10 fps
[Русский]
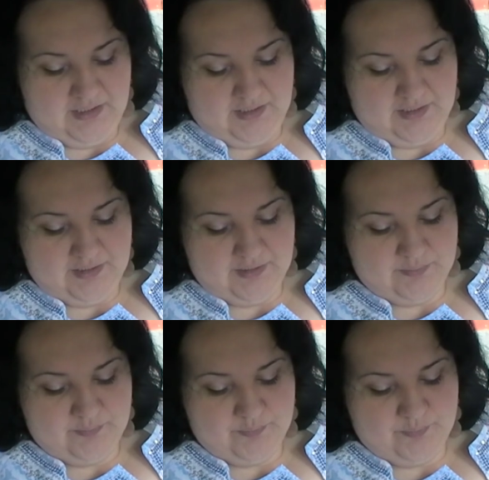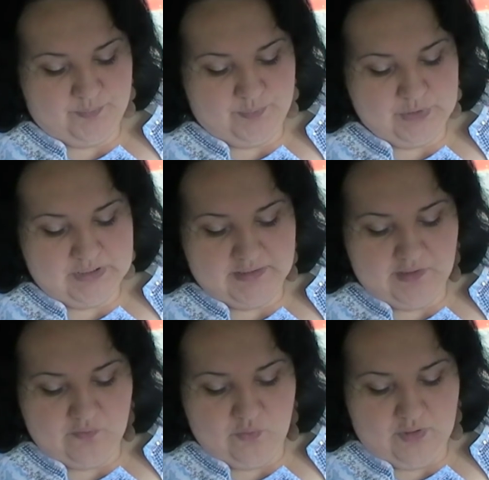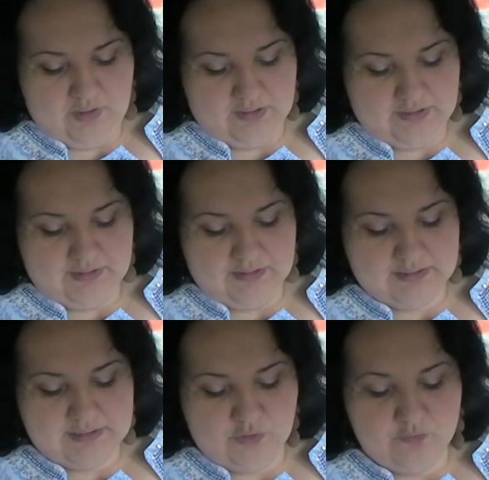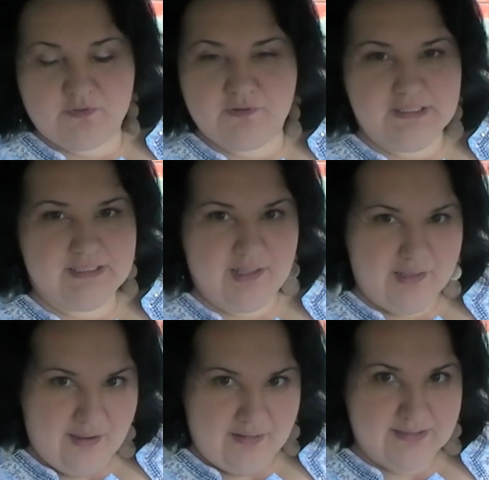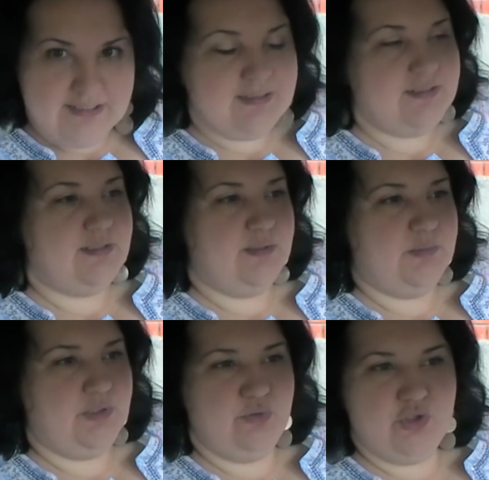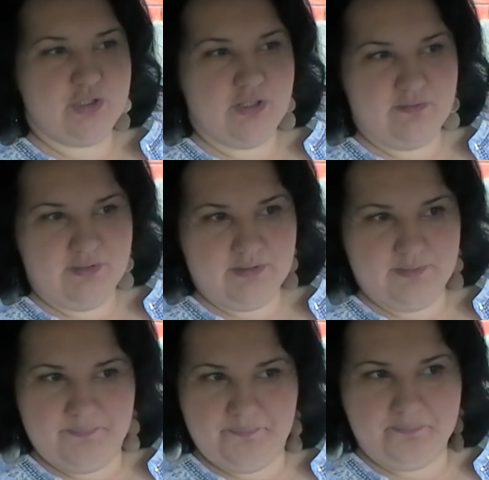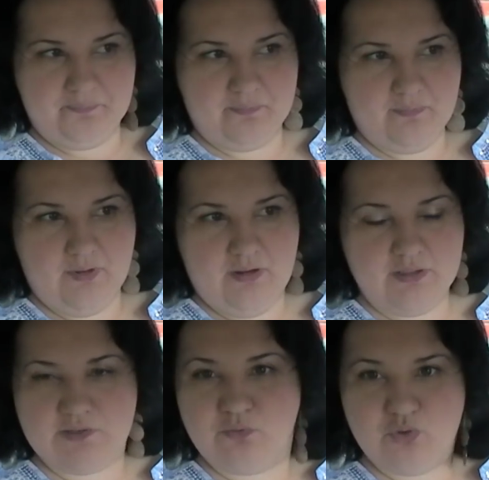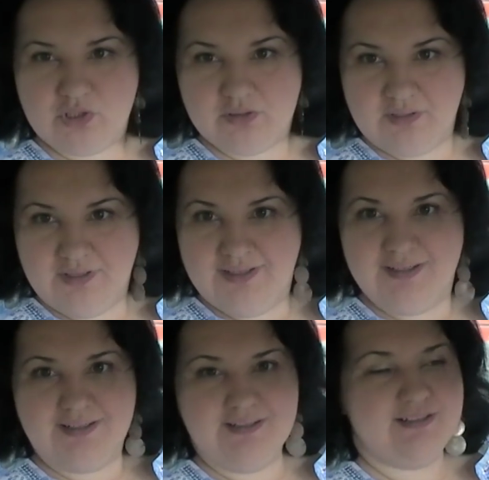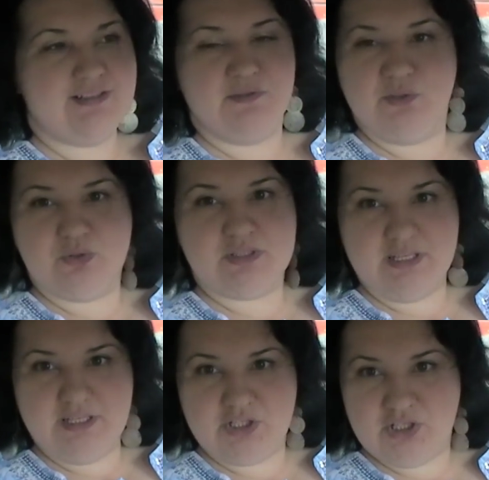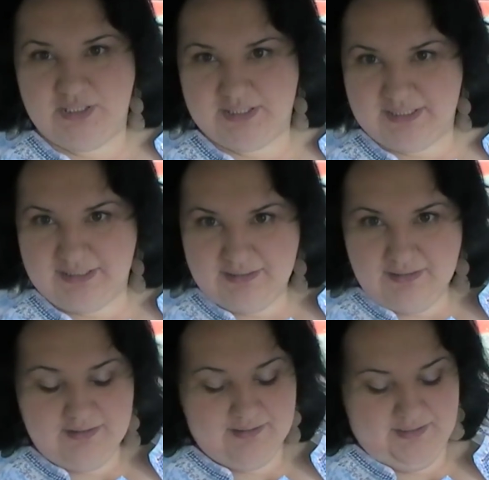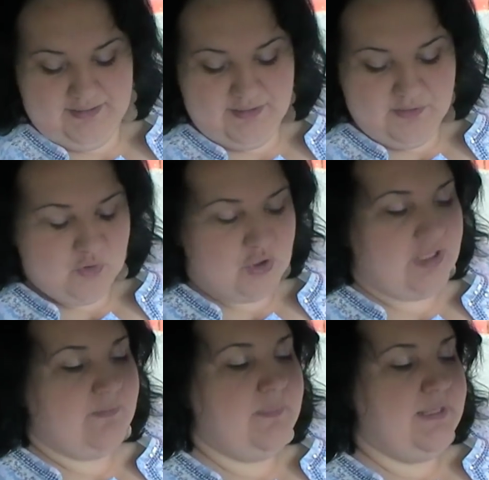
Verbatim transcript: А, после того, как а, знакомство состоялось, а, молодой человек озвучил свою цель жениться на данной девушке.